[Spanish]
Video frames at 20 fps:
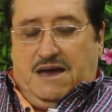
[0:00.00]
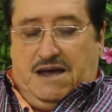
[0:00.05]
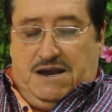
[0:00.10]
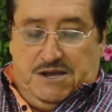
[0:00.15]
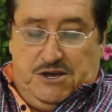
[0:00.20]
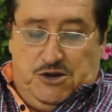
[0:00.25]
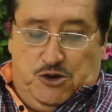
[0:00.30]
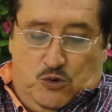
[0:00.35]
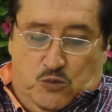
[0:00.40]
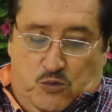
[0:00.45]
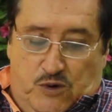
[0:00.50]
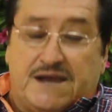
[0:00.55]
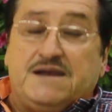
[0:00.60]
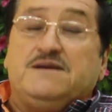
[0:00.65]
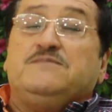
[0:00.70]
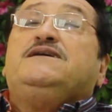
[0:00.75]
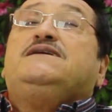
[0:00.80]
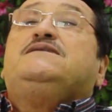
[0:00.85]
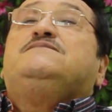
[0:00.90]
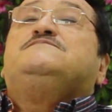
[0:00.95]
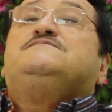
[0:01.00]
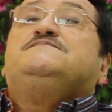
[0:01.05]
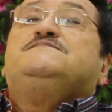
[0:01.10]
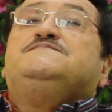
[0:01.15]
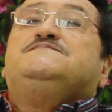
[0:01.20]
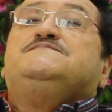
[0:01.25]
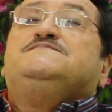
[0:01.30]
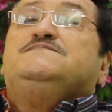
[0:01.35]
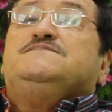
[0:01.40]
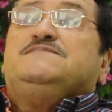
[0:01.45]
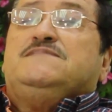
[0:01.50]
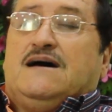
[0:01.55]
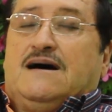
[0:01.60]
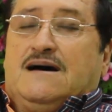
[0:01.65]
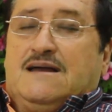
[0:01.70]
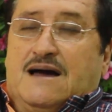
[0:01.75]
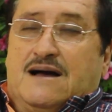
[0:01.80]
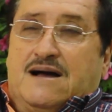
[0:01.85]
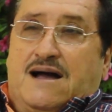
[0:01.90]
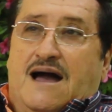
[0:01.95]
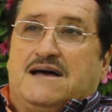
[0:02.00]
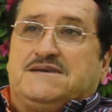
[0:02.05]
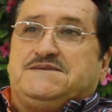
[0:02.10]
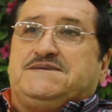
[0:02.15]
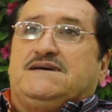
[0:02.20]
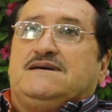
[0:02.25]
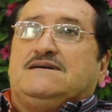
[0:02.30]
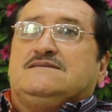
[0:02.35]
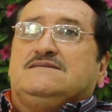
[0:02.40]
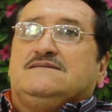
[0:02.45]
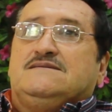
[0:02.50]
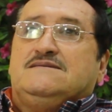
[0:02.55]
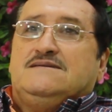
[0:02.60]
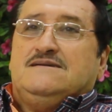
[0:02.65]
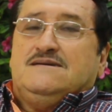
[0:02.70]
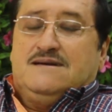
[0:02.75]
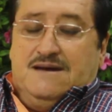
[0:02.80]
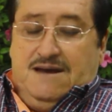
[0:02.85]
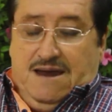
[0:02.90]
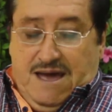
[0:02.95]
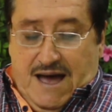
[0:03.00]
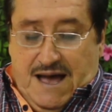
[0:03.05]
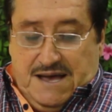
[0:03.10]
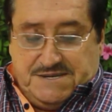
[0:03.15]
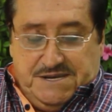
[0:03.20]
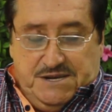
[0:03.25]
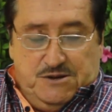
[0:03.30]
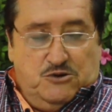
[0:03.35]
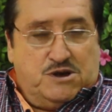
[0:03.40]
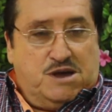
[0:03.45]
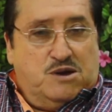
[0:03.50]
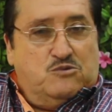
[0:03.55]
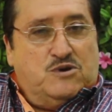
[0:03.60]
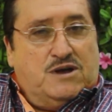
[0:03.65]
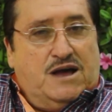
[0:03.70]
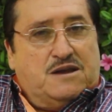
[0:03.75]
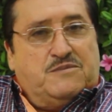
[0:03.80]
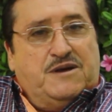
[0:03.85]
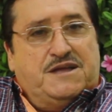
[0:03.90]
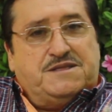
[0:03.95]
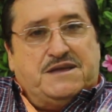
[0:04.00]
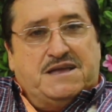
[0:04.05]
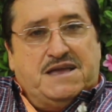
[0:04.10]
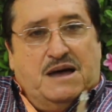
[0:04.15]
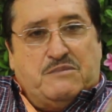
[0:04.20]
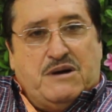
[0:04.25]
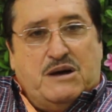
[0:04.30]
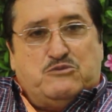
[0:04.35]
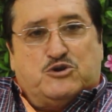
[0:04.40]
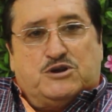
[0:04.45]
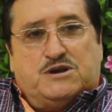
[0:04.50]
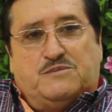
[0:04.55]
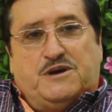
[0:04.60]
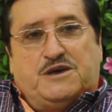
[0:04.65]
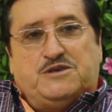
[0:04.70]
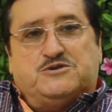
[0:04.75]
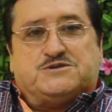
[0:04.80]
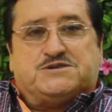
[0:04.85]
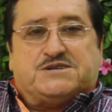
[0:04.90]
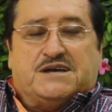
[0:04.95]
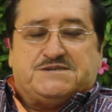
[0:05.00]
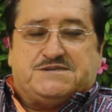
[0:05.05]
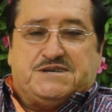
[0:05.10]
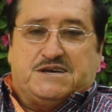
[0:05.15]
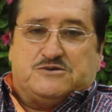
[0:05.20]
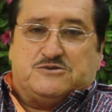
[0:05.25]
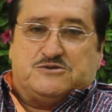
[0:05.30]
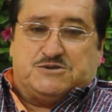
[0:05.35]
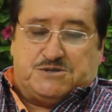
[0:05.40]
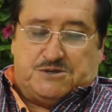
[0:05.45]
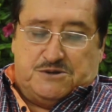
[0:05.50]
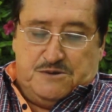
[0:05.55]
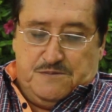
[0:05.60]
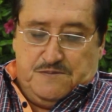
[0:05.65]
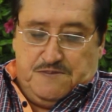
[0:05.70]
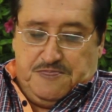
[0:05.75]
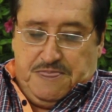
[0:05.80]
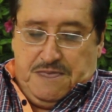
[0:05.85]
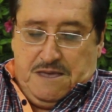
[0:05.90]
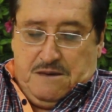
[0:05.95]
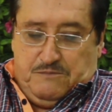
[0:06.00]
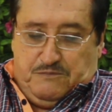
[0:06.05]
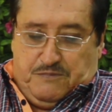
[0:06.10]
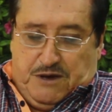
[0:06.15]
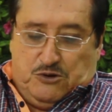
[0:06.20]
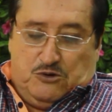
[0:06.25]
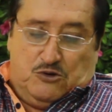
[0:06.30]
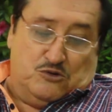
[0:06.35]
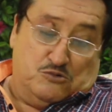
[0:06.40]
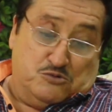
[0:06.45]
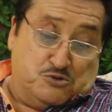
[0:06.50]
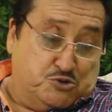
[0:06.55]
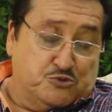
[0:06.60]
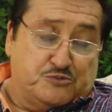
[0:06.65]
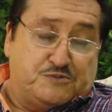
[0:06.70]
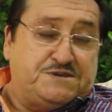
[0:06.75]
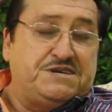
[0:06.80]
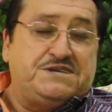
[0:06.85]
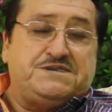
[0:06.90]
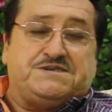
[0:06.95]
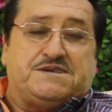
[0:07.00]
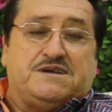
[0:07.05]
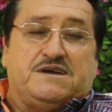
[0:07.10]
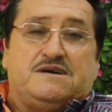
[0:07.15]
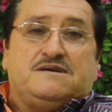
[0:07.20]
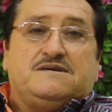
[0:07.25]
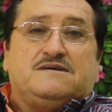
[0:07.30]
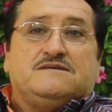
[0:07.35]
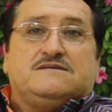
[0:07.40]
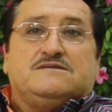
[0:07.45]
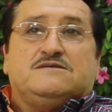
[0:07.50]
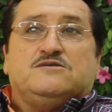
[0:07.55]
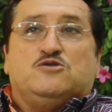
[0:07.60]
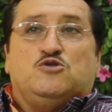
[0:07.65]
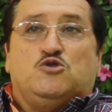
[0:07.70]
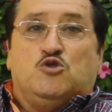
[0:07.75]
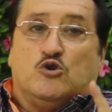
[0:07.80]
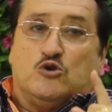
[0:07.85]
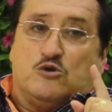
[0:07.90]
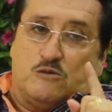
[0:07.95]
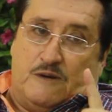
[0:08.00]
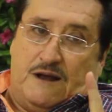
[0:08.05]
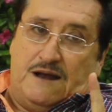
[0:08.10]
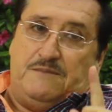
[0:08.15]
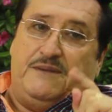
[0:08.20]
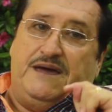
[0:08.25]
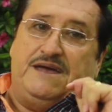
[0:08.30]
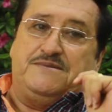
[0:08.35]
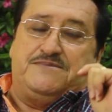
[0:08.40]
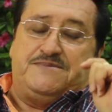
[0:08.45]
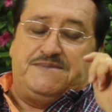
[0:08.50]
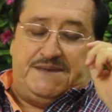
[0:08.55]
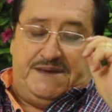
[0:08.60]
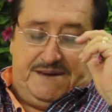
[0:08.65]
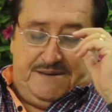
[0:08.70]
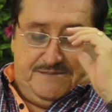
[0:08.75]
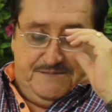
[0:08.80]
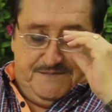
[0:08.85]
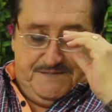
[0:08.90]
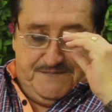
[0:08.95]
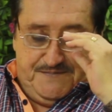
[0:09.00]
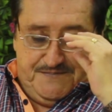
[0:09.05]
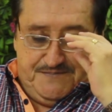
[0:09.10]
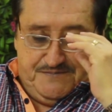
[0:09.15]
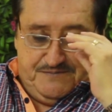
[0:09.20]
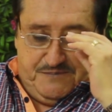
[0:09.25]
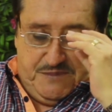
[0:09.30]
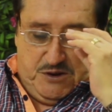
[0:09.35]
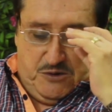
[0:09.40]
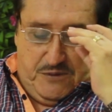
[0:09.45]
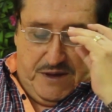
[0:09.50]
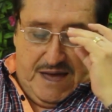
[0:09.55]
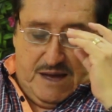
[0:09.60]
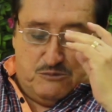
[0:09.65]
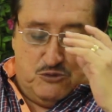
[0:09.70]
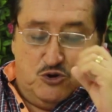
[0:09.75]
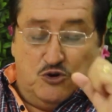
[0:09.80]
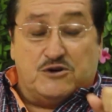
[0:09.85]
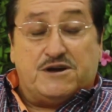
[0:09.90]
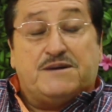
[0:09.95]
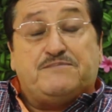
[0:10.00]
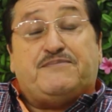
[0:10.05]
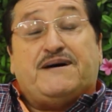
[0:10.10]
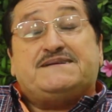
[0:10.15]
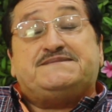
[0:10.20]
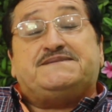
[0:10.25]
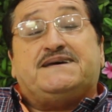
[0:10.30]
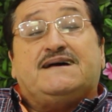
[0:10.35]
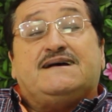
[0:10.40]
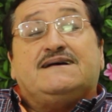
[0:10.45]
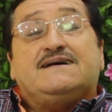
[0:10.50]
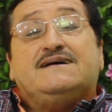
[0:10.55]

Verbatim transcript: El niño vuelve a la casa, le hacen lo que vulgarmente llamamos remedios caseros, pero subsiste normalmente. Pero veamos lo que pasa.